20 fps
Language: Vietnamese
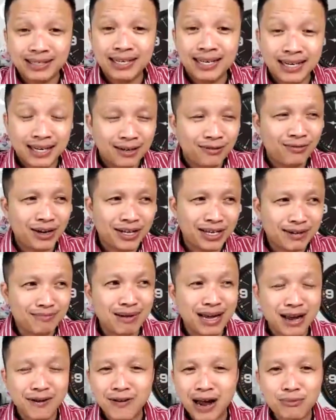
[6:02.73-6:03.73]
làm á
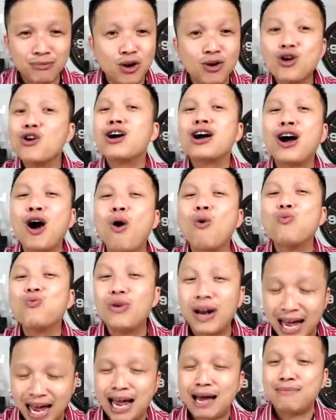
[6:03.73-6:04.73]
và những biện pháp đó nó
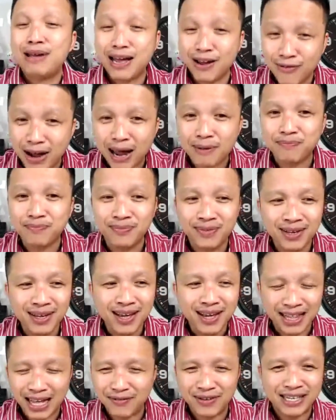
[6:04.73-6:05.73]
không là biện
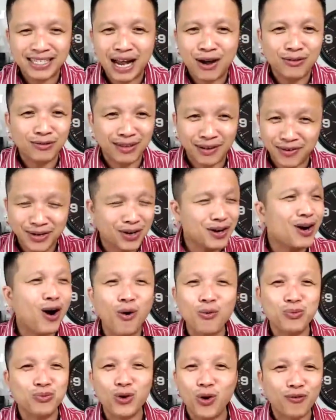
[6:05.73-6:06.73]
pháp tại vì sao
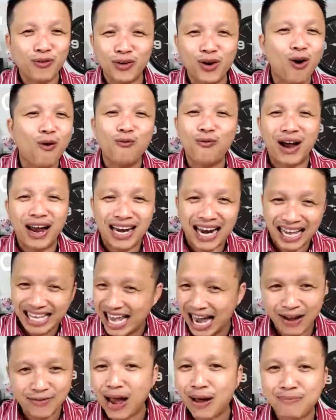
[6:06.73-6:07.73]
tại vì nó không có nó
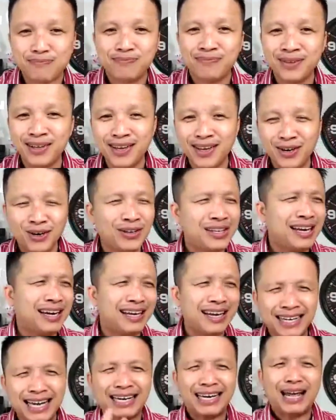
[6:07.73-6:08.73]
không phải là giải pháp
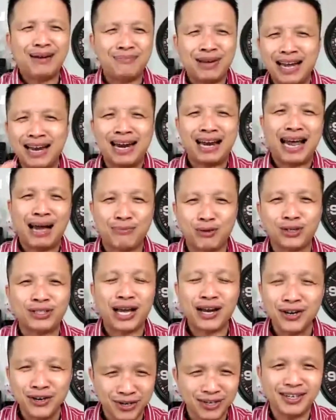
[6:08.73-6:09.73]
nó chỉ là cái cách em nghĩ
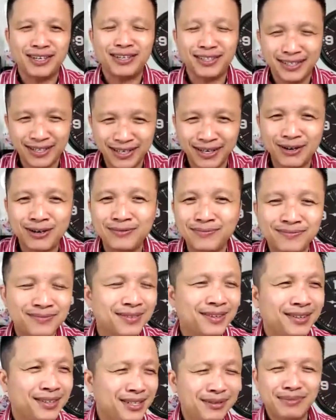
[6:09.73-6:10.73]
là làm có thể được
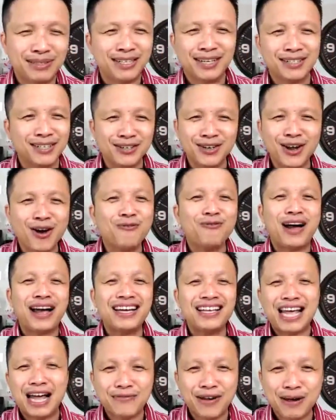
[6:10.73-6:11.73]
hiểu không nhưng mà thật sự
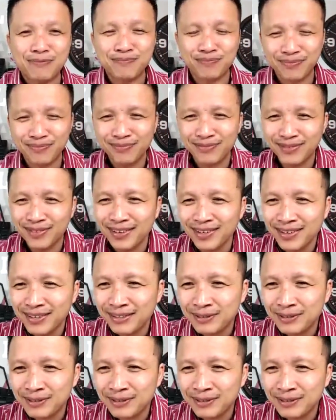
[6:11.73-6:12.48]
nó không phải cái giải pháp